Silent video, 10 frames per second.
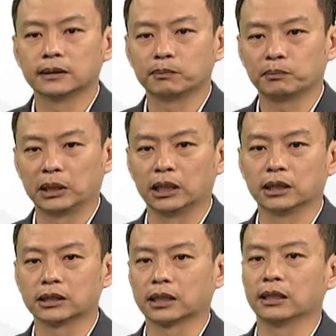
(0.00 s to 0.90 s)
比
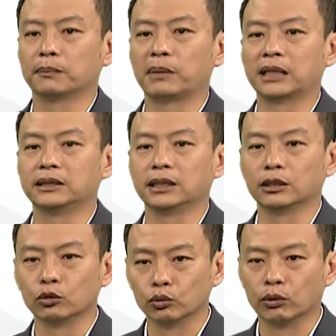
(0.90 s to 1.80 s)
这个半径
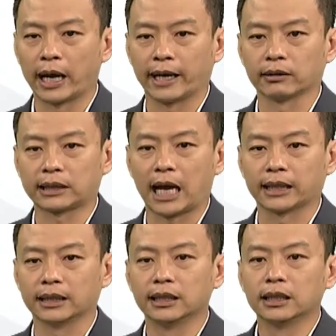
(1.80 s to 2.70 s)
五还要大
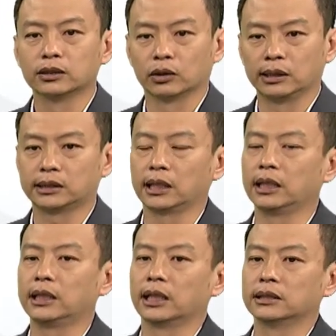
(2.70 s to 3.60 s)
的，所以这一
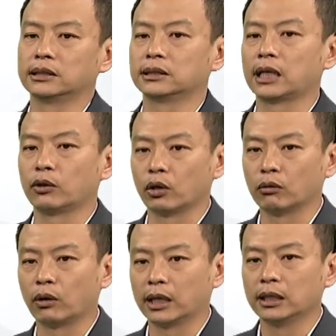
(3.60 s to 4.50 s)
点是在圆
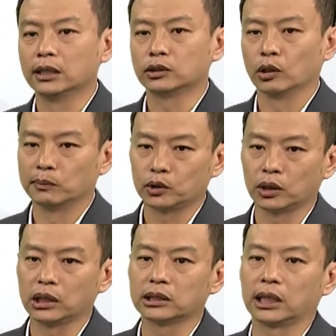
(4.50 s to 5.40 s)
外。所以我们确
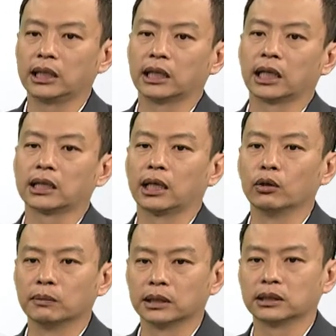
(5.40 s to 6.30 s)
定这一点，它给我
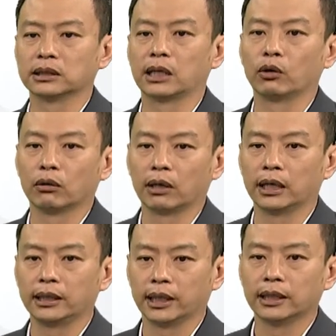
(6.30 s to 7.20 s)
们的是在圆外
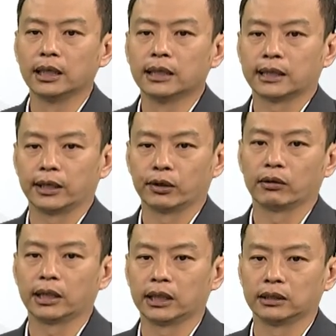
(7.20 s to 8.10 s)
一点。那圆
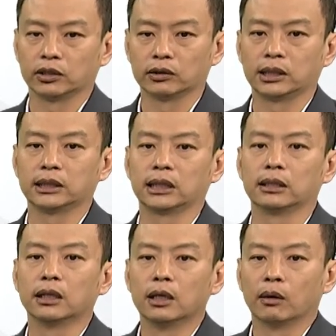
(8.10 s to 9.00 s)
外一点求切线，
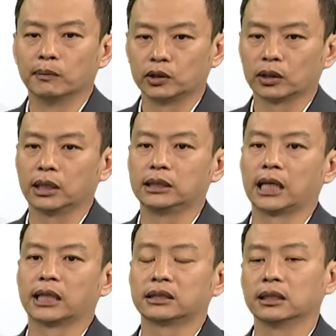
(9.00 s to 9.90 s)
我们就可以
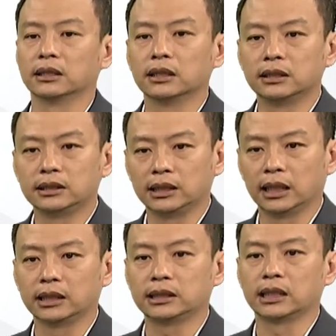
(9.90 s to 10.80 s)
假设
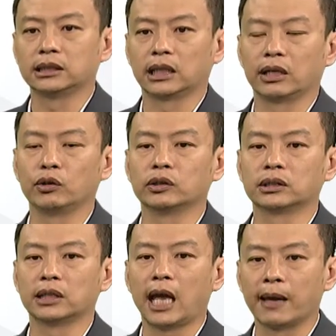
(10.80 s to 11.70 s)
切线斜率
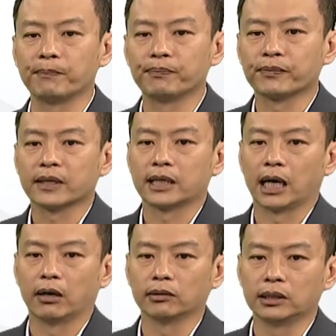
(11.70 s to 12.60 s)
是 m，
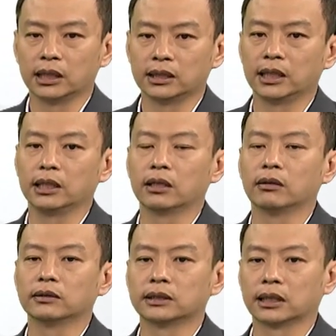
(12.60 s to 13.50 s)
然后利利
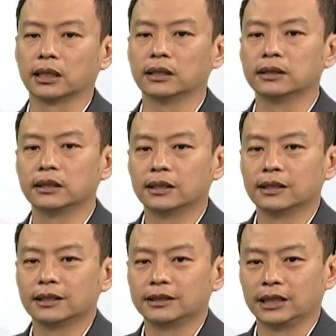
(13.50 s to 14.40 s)
用这个
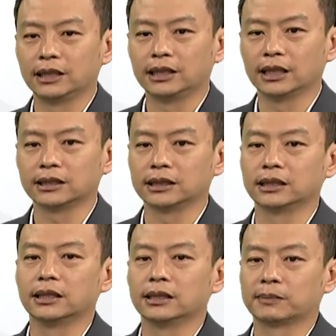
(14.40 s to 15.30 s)
斜截
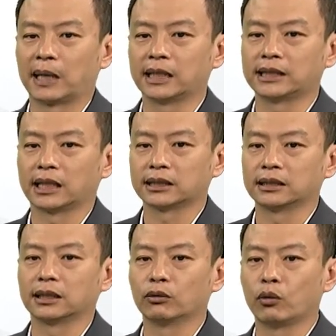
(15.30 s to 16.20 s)
式，把它假设
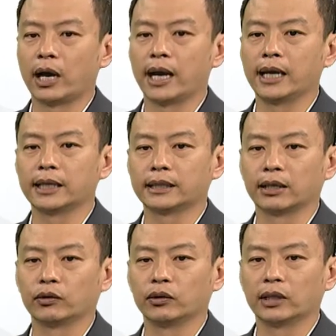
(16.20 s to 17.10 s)
成 y
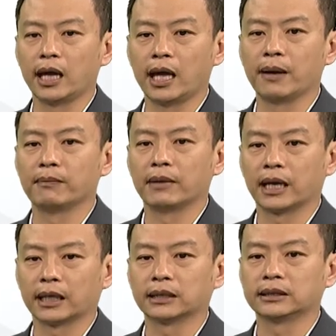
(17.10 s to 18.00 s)
等于
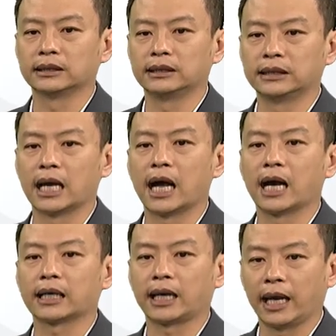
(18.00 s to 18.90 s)
mx
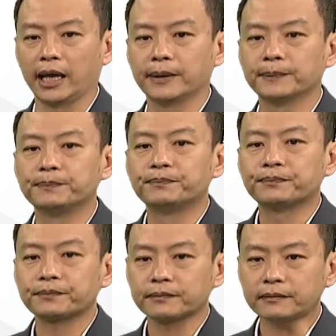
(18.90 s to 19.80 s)
加 k。
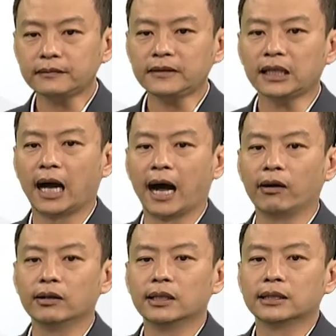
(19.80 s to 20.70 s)

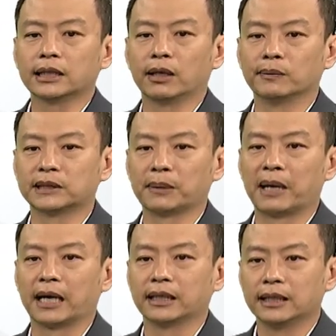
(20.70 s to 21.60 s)
好。那我们再
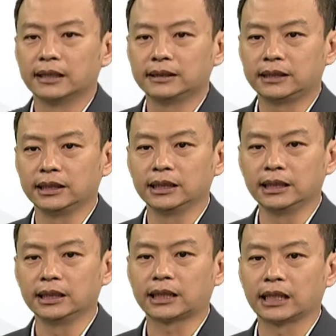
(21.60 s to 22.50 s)
把七
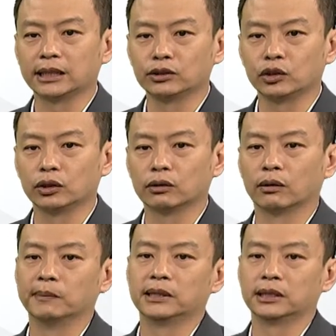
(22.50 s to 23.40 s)
一带进去，我
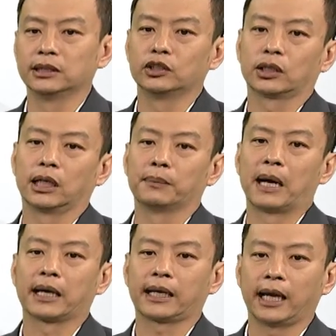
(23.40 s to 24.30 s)
们其实就可以
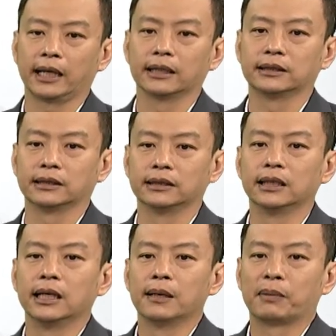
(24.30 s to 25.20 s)
把 k 的值
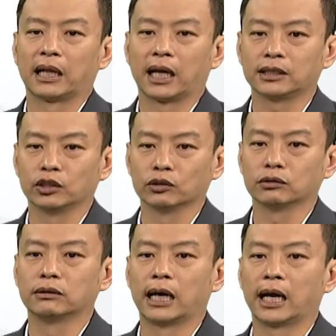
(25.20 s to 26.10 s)
把它求出
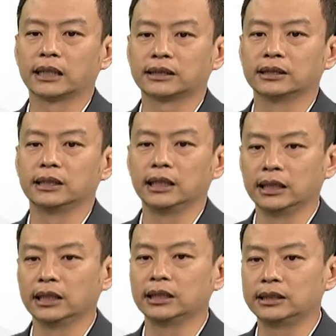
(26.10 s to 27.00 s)
来，它是
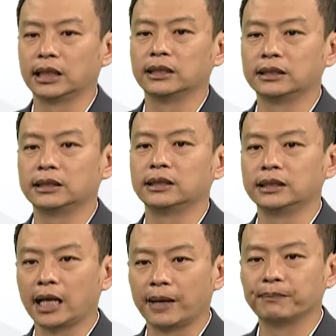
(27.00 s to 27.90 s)
一减七
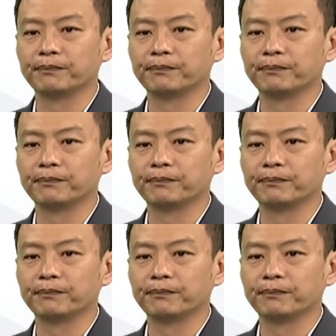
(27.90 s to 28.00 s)
m